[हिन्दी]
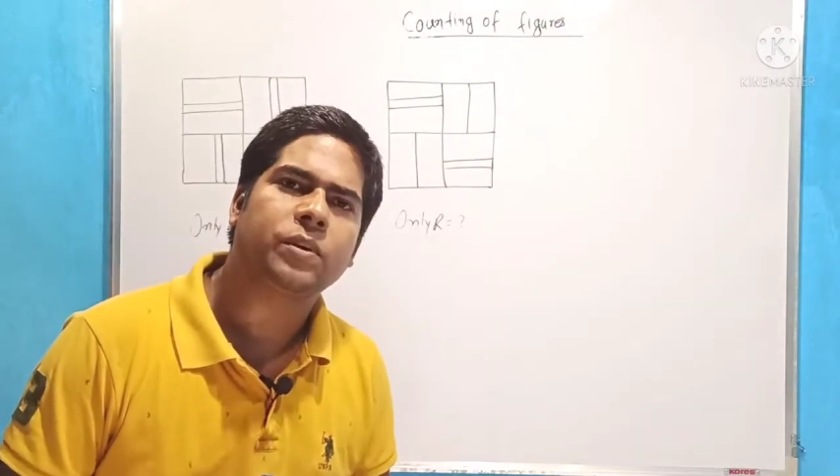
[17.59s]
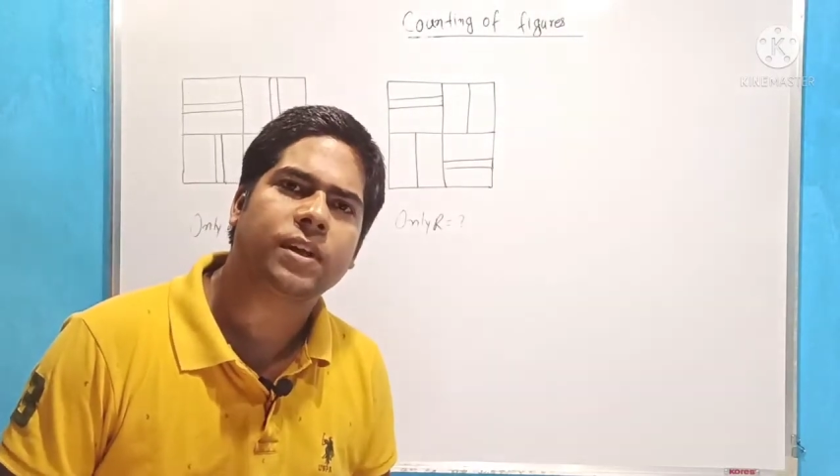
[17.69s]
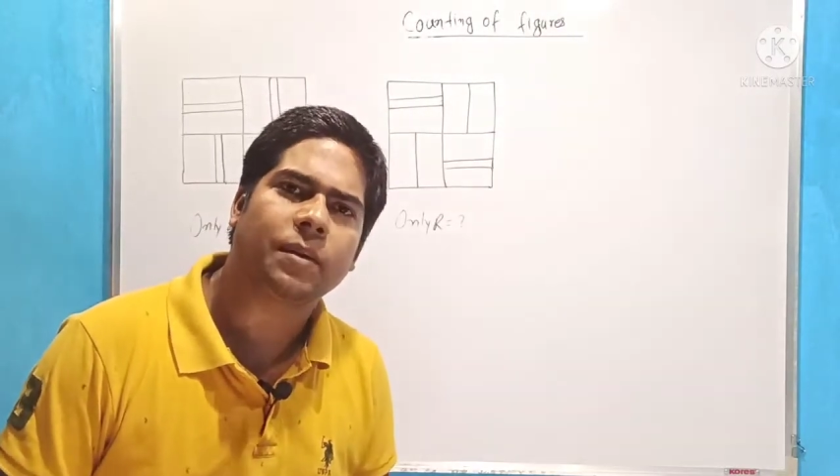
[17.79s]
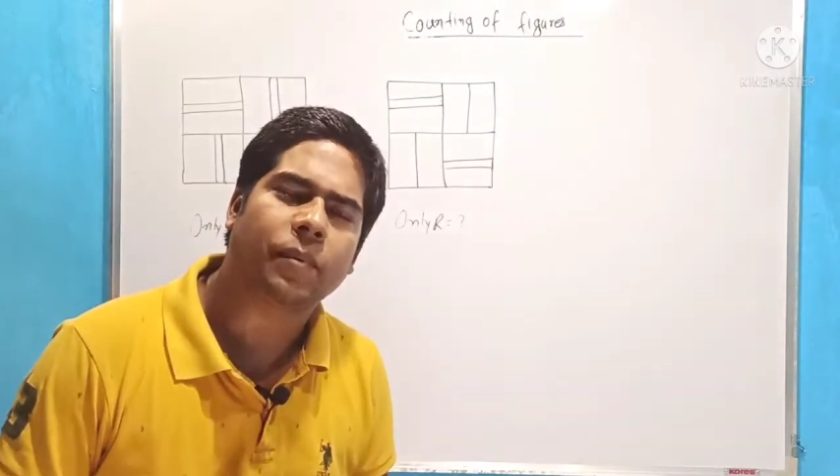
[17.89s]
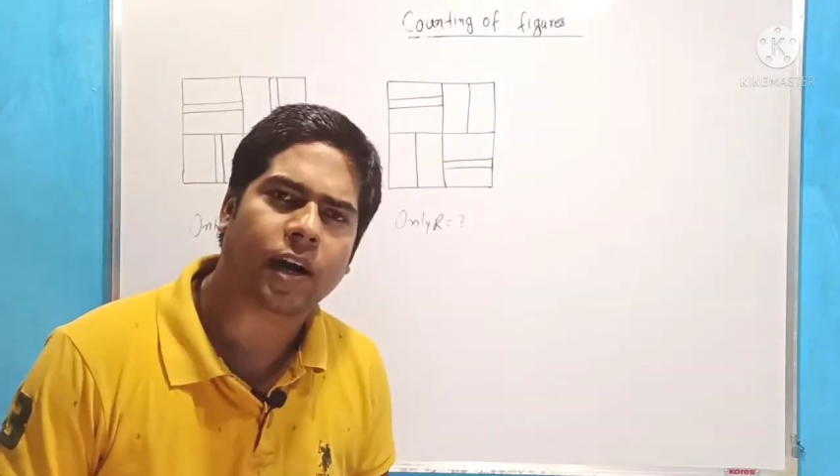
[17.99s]

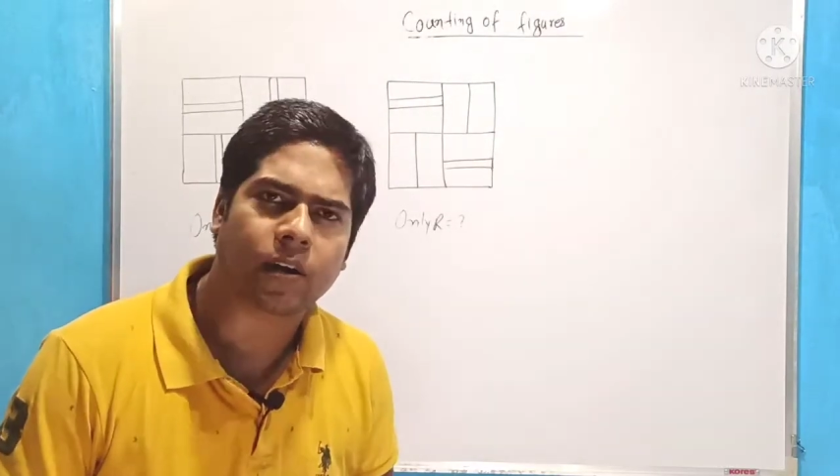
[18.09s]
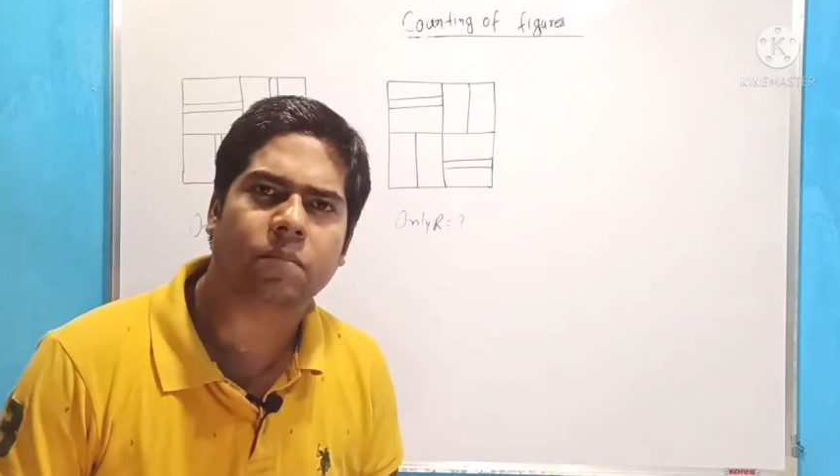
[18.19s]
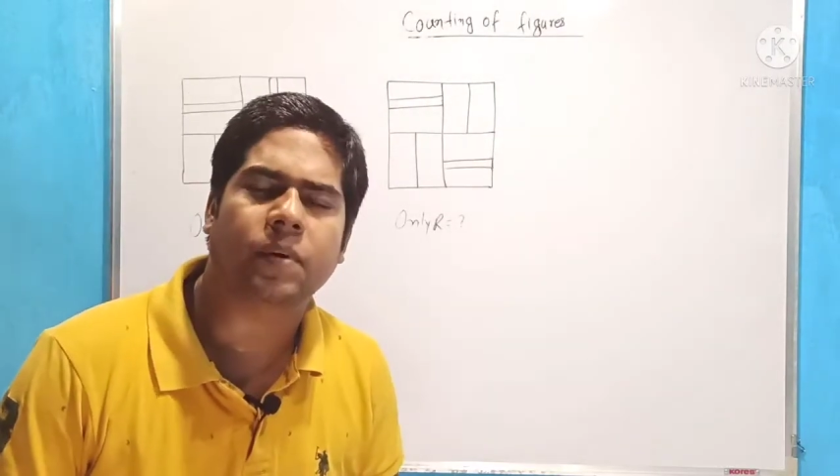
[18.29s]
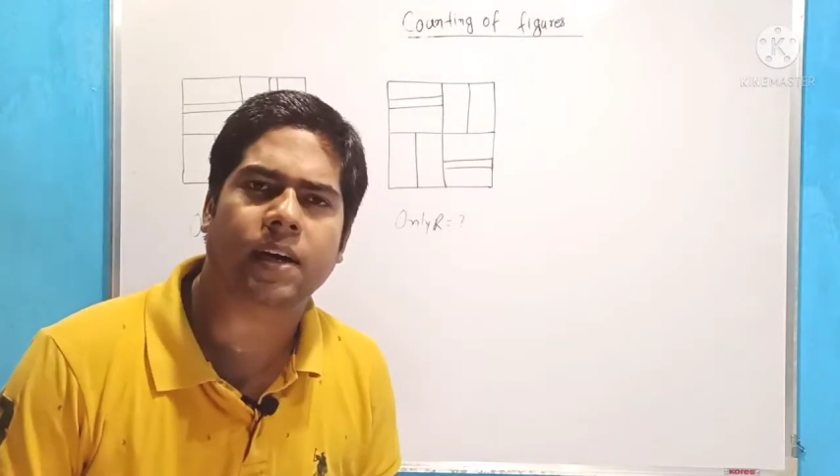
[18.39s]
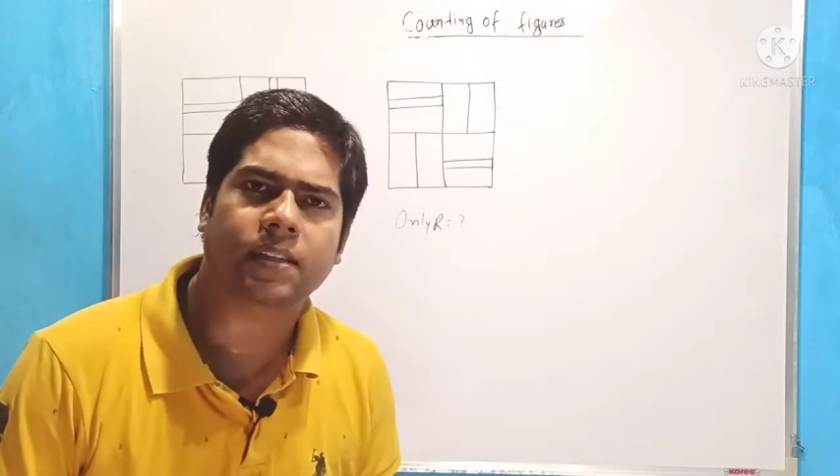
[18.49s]
पिछले पार्ट
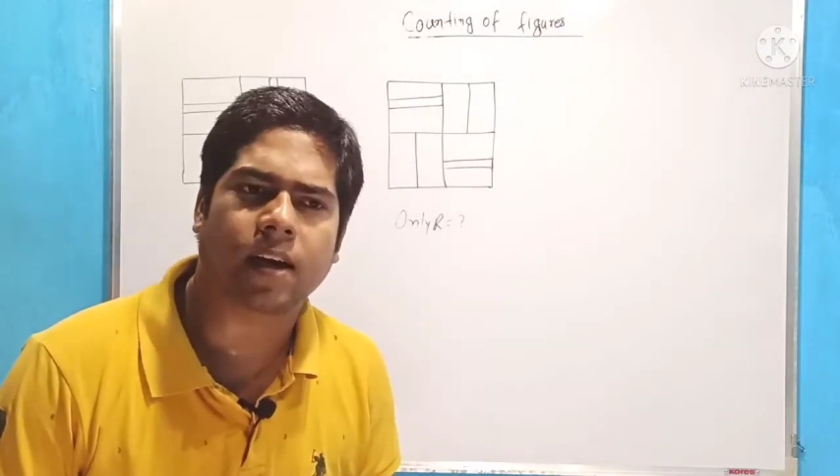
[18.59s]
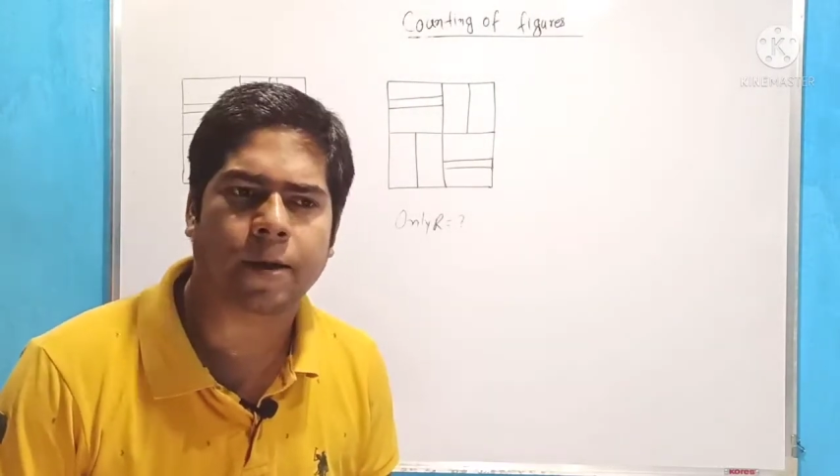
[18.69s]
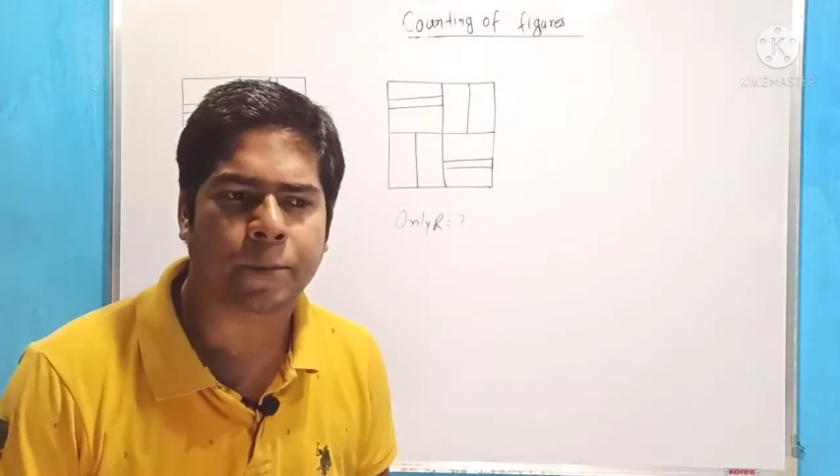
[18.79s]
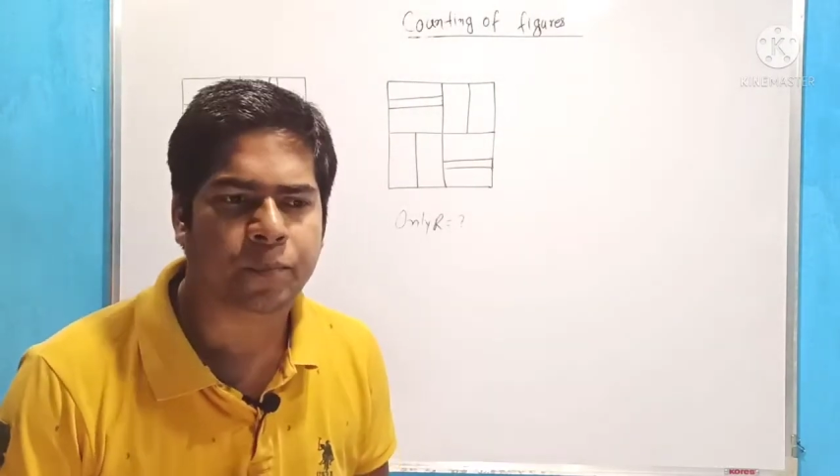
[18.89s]
में पढ़ा था